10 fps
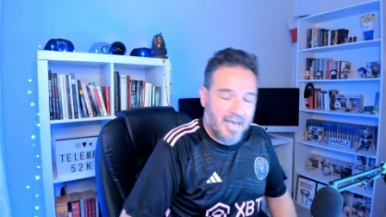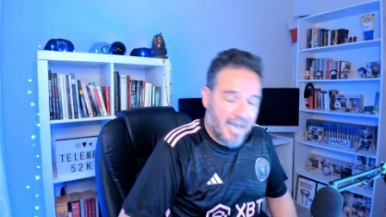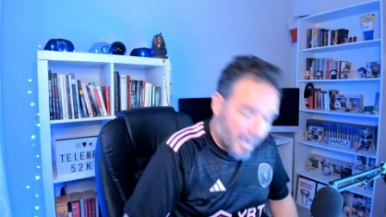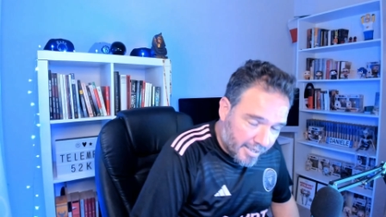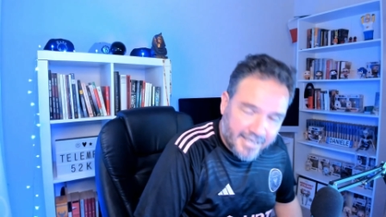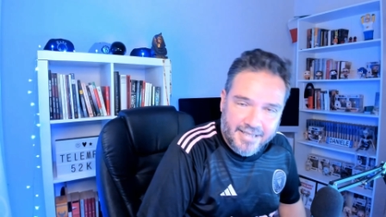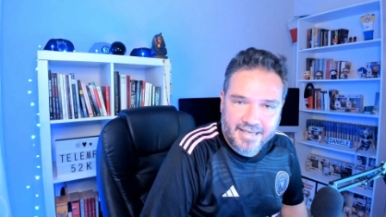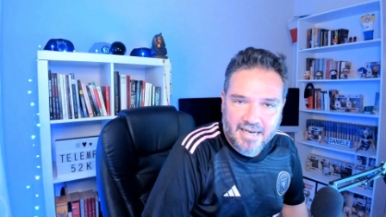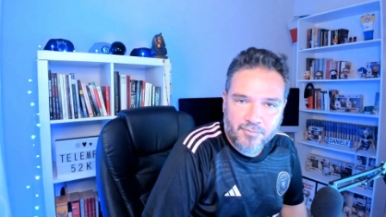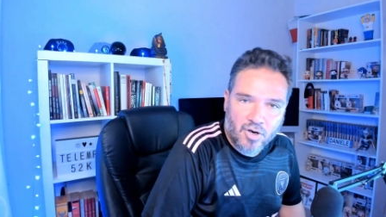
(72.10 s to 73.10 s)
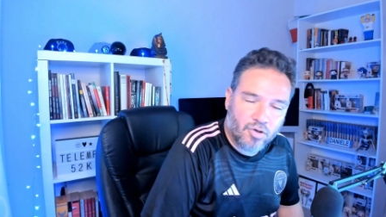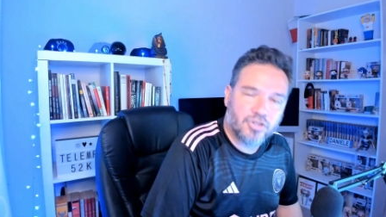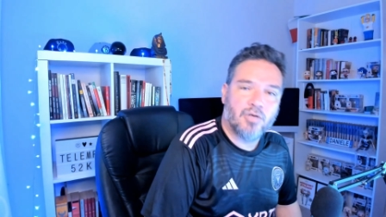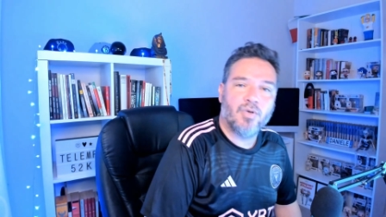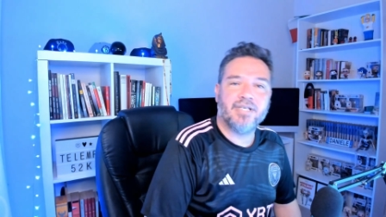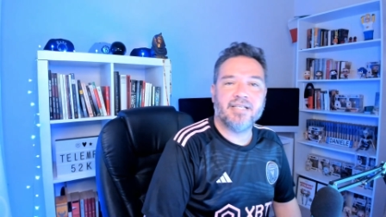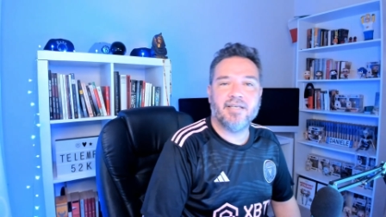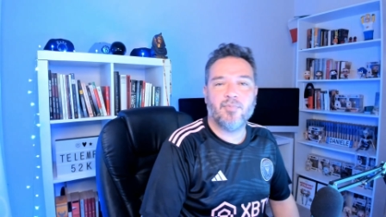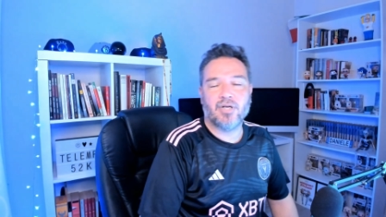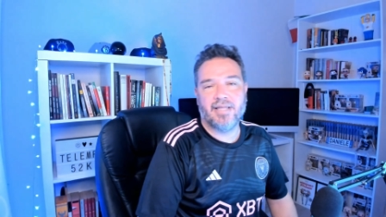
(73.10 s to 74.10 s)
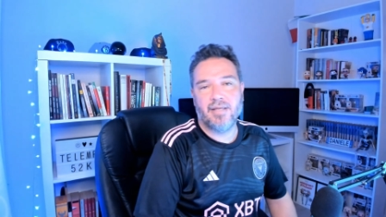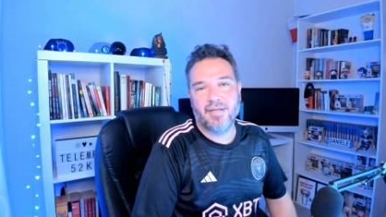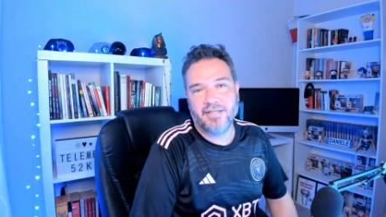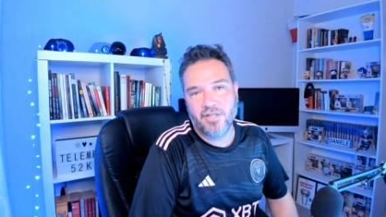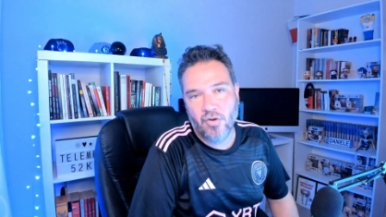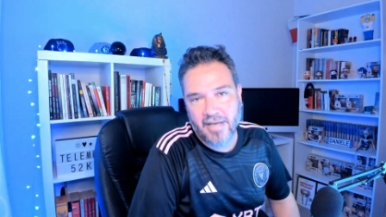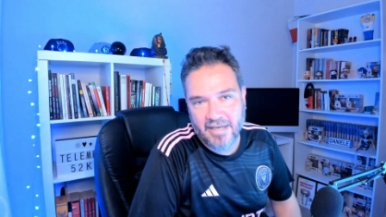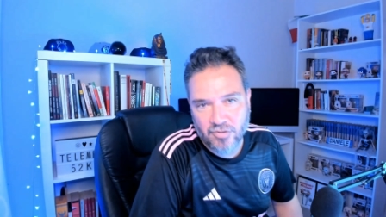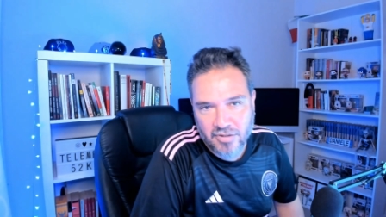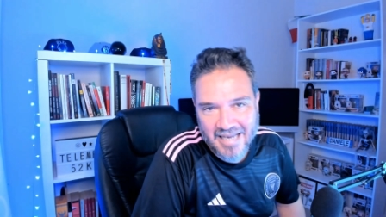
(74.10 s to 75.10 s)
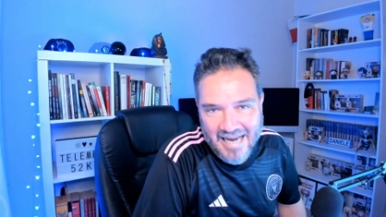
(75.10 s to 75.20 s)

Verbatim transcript: Ahora criticamos a José Luis Sánchez porque dice el tío que es